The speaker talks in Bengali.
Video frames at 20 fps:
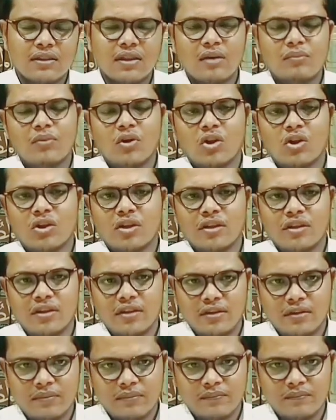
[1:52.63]
না
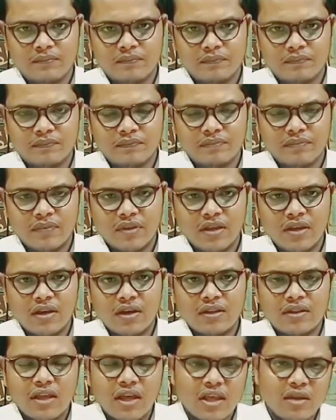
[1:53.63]
বলেননি
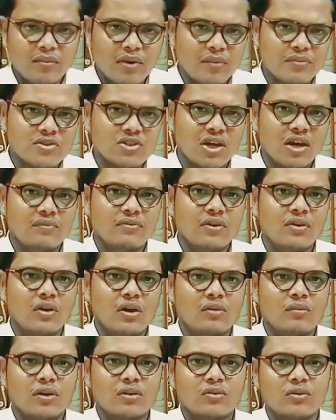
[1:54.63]
না ইমাম শাফি
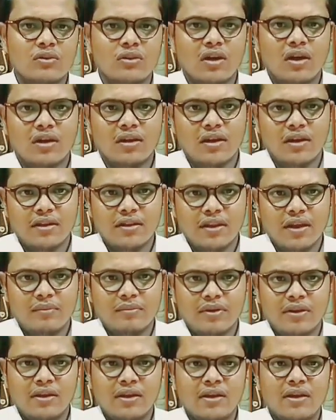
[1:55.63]
রহমাতুল্লাহ আলাইয়ের
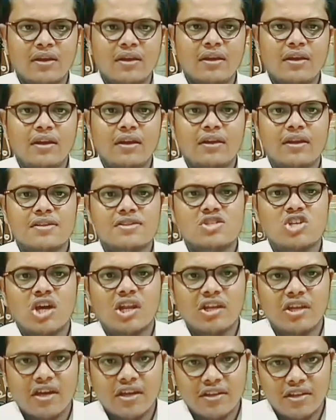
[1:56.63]
নামে এটা
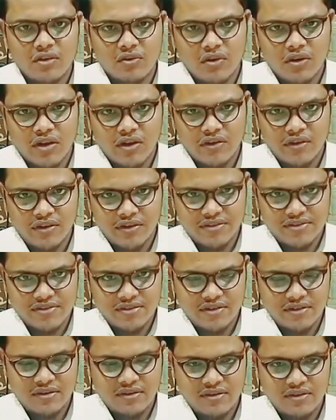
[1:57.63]
জালিয়াতি করা
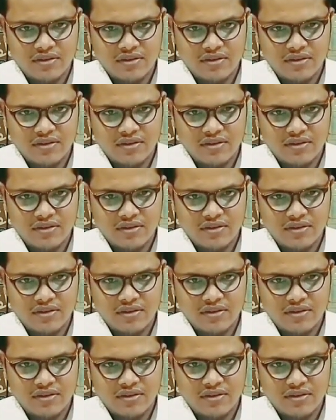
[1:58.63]
হয়েছে